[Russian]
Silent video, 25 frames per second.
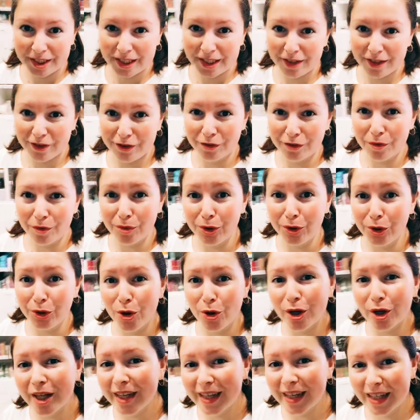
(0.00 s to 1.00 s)
как всего
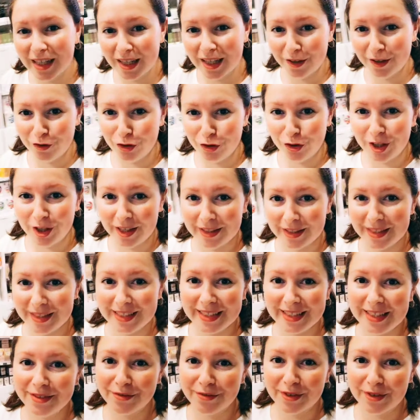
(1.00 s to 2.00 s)
много, как все
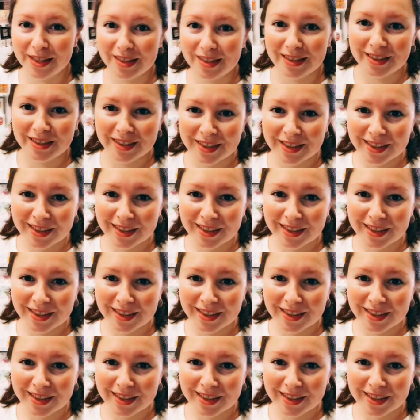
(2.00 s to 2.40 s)
красиво.